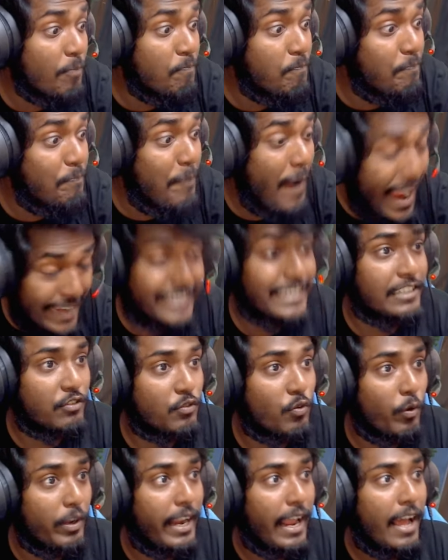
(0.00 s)
টার্গেট
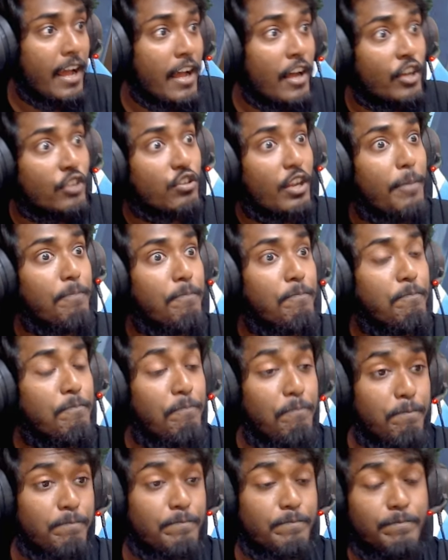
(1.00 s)
কইরা তোর
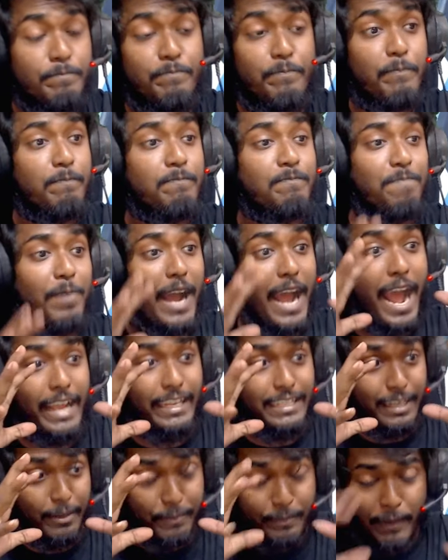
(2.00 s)

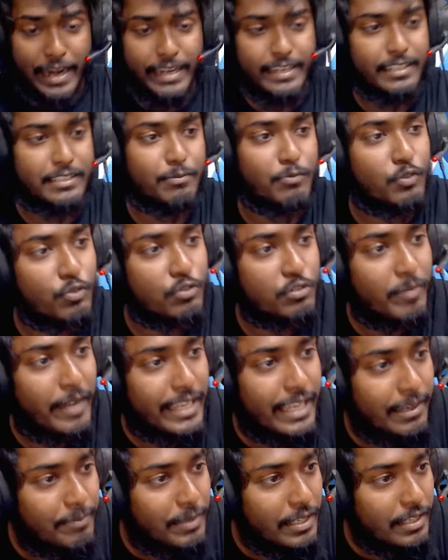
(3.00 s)
আম ফাইটা যাবো কোন সময় খেপে